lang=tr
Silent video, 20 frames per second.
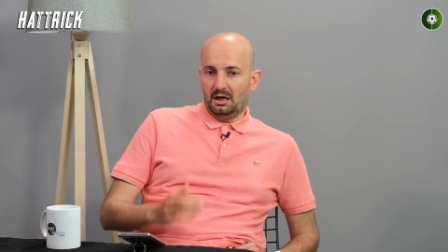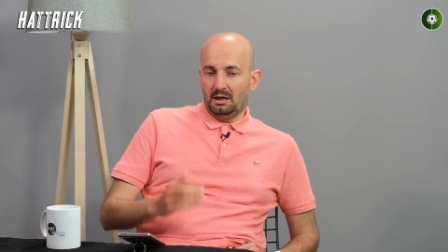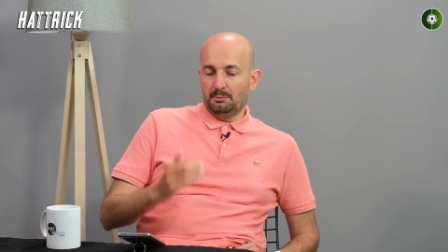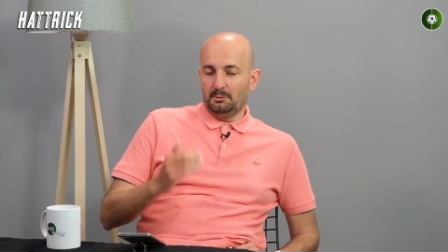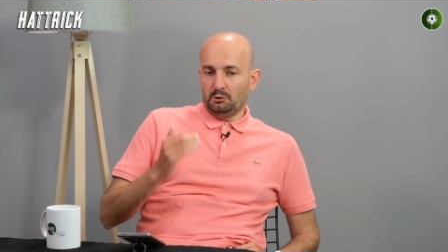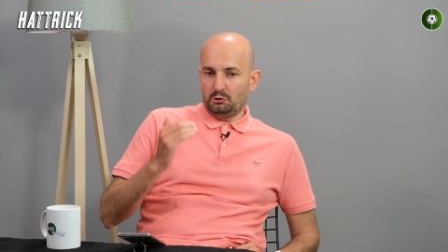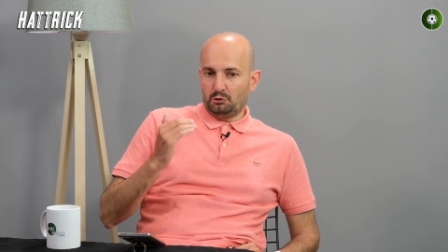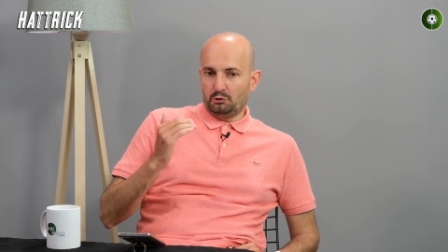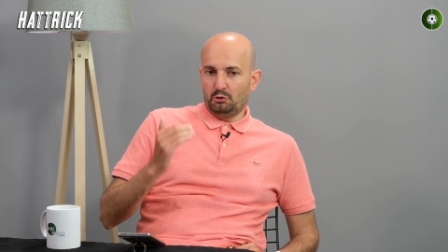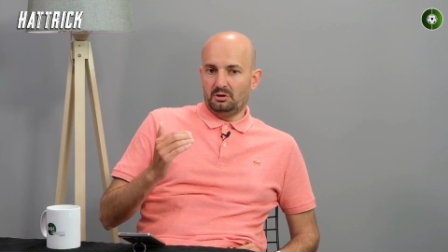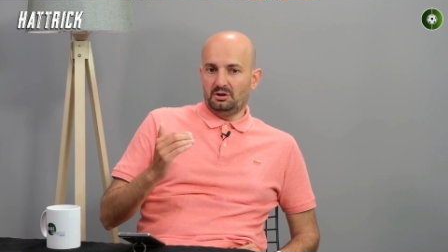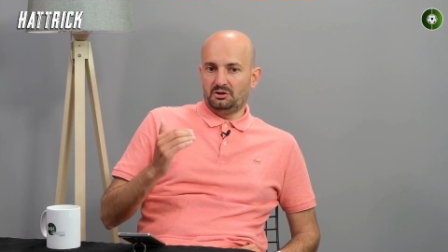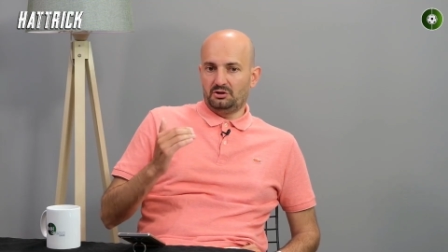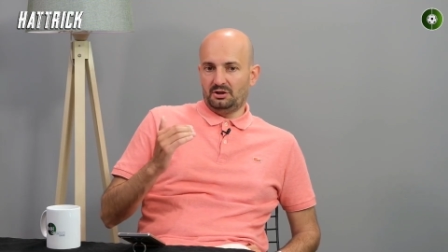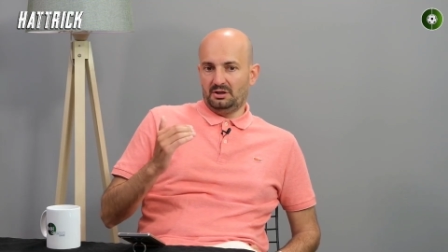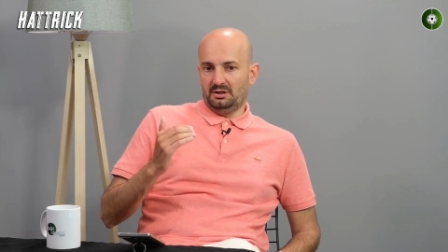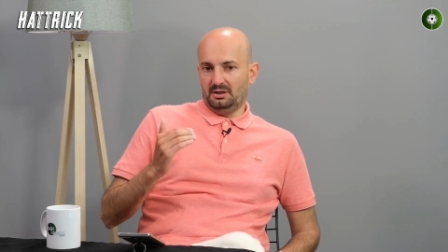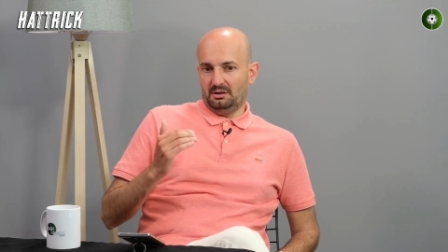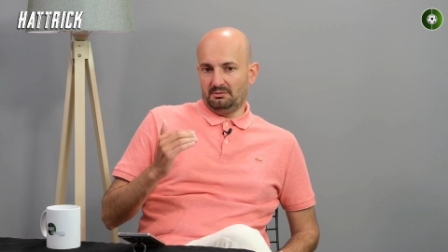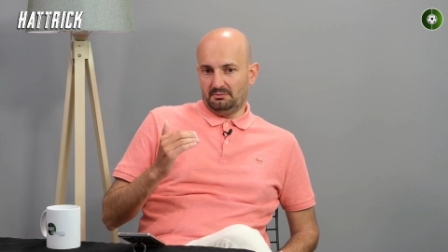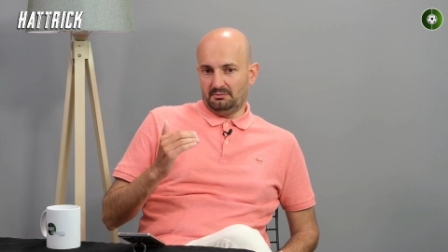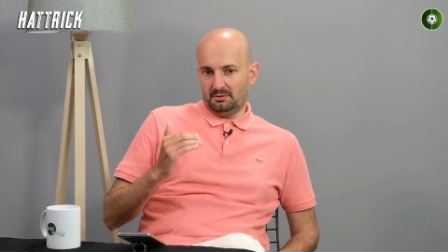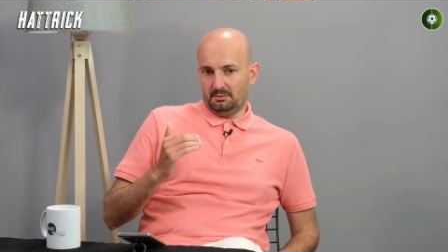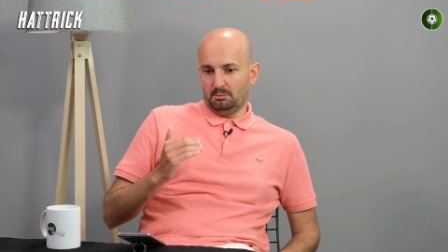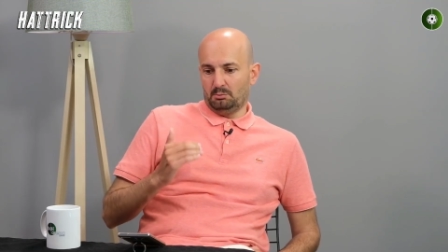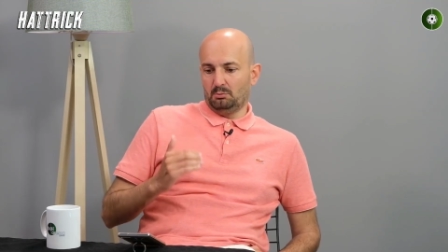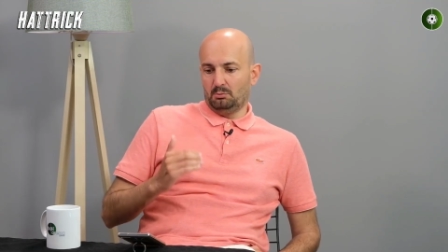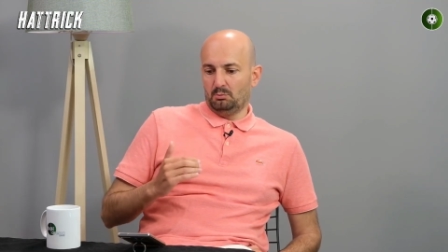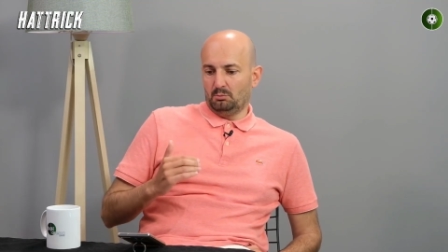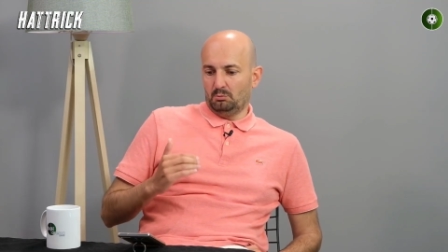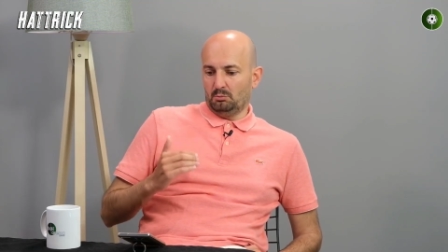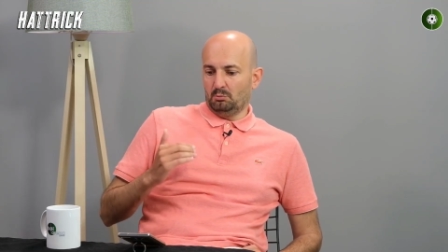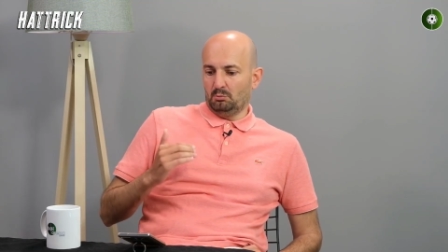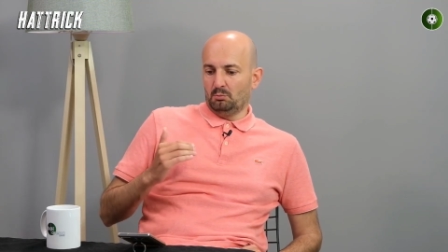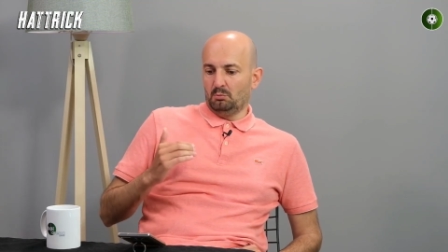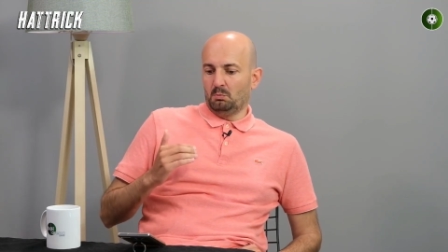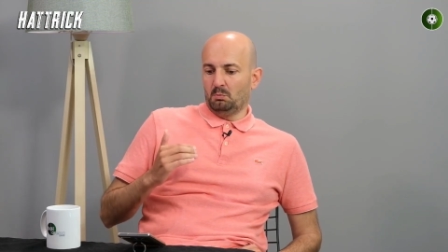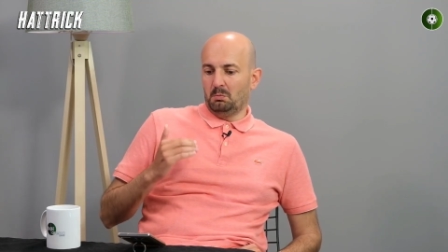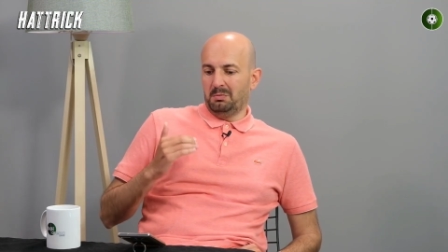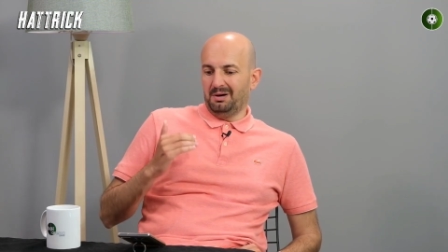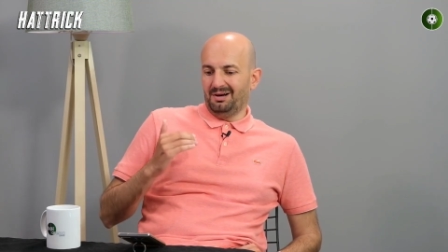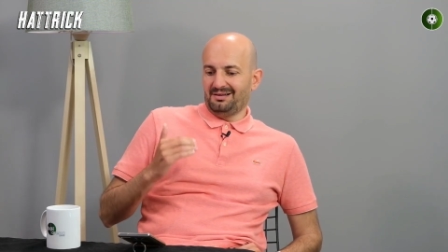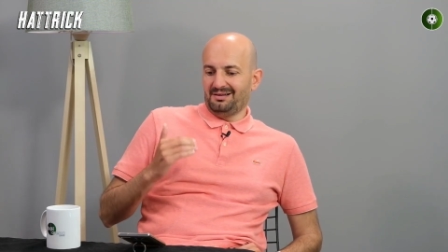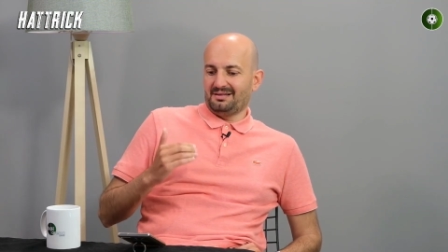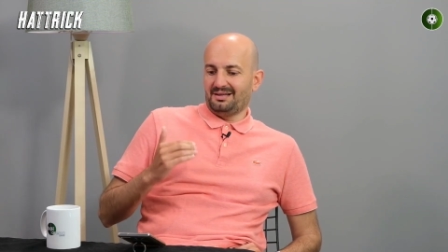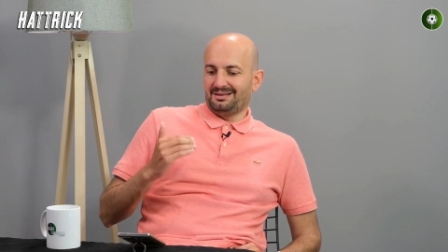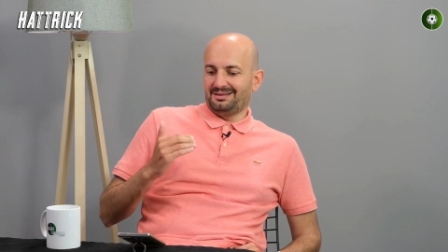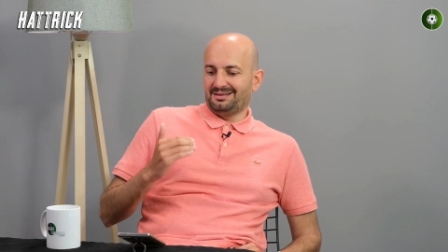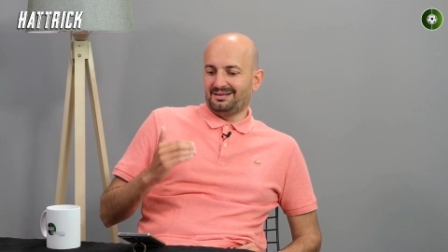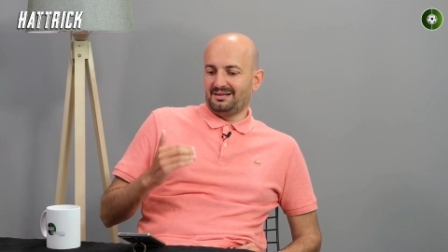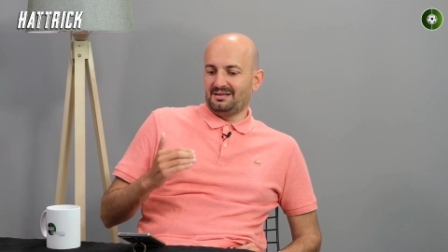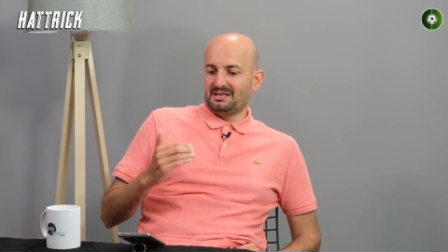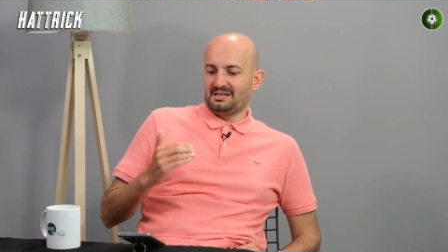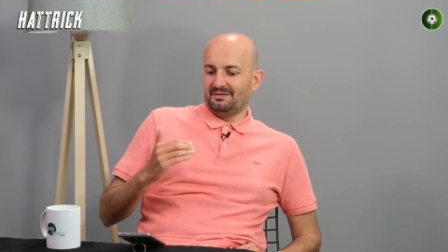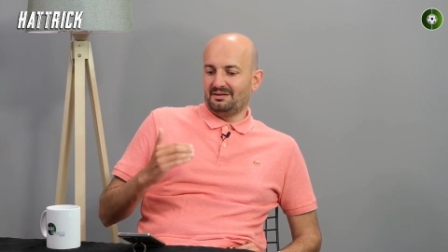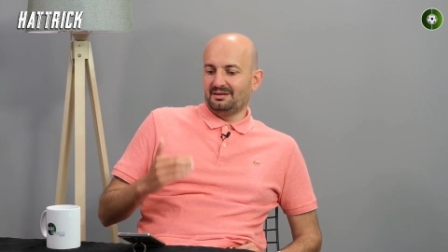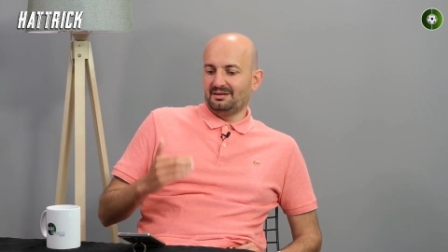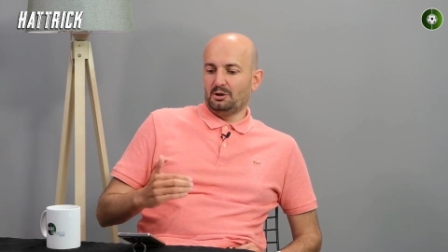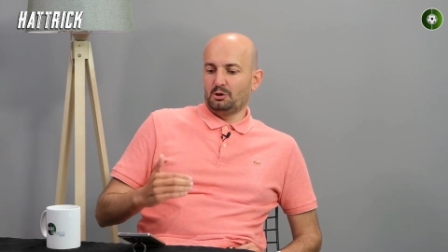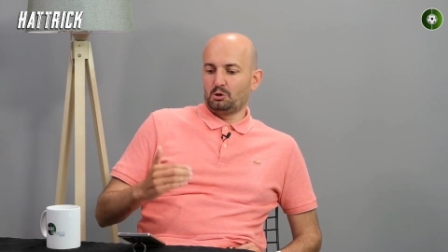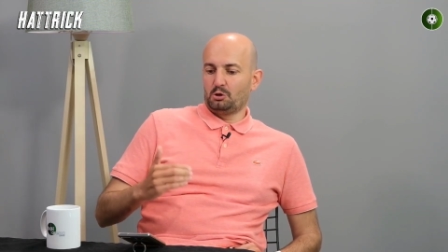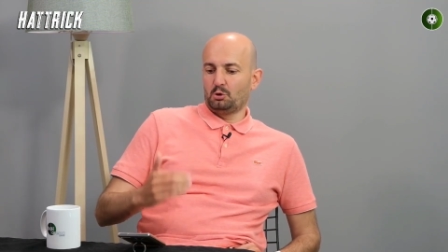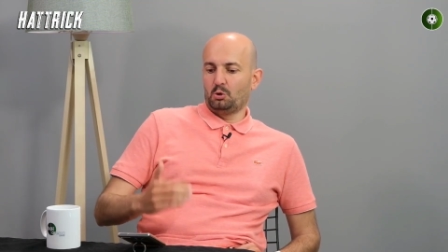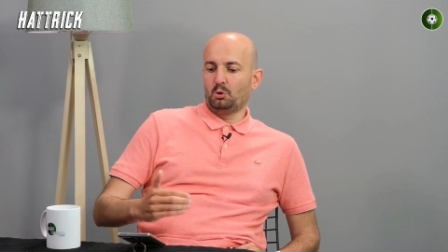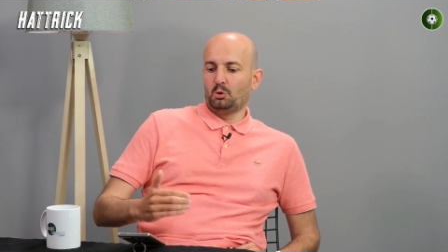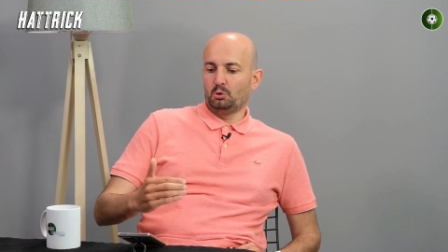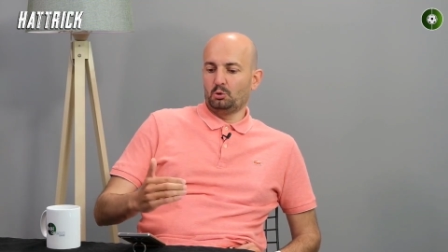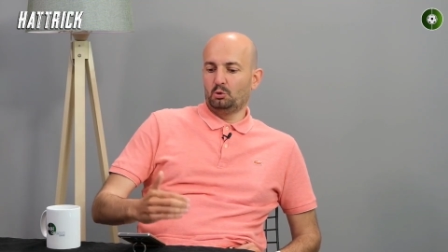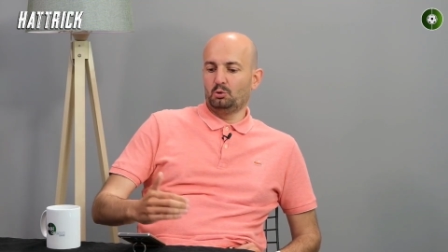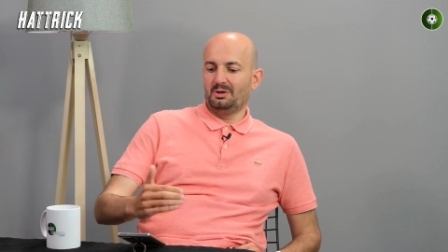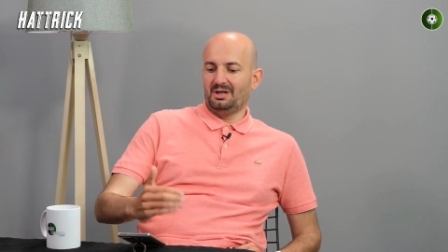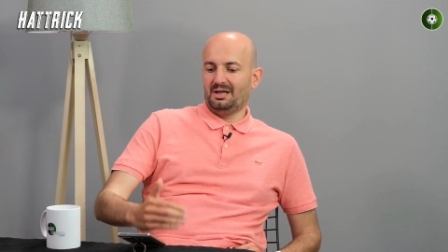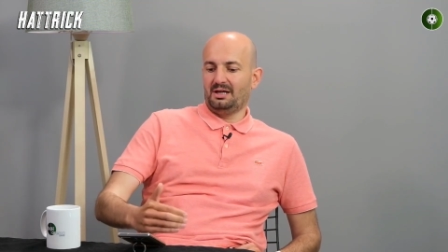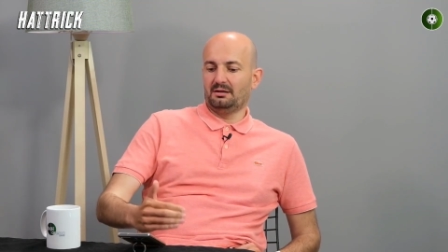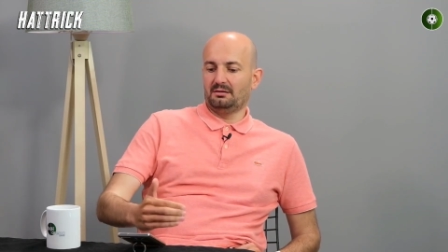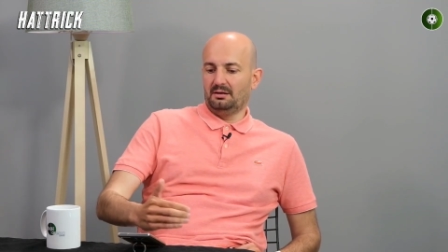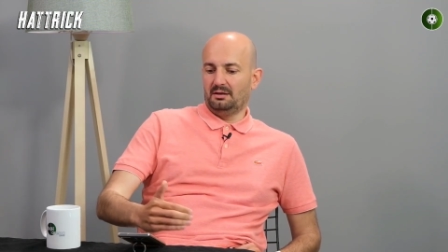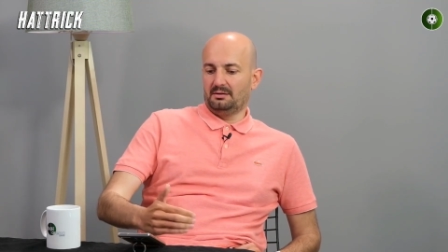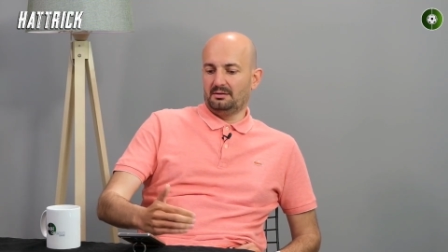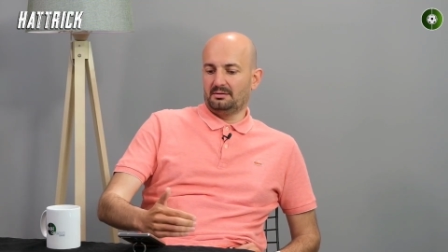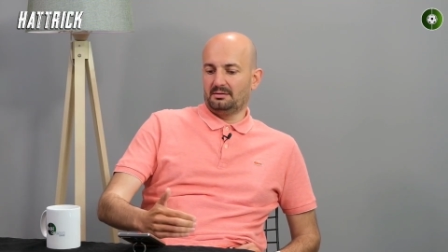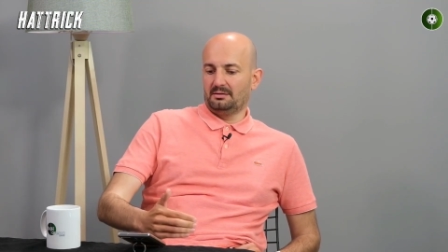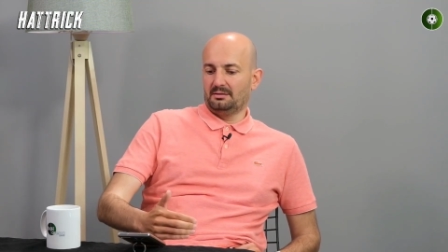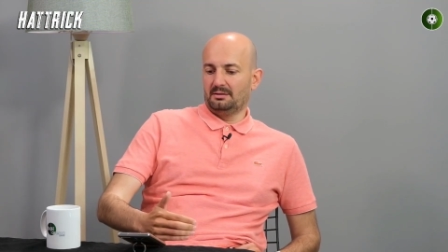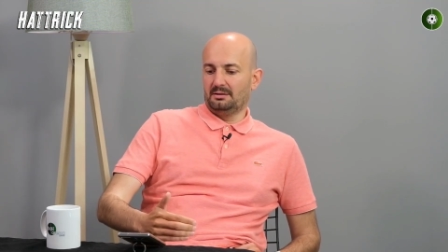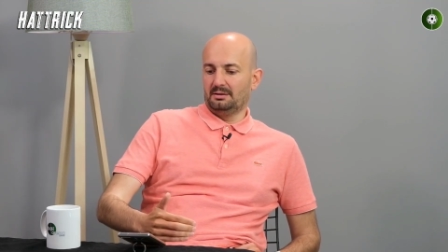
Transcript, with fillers: Ama şöyle şeyler var. Bazen transferler son güne kadar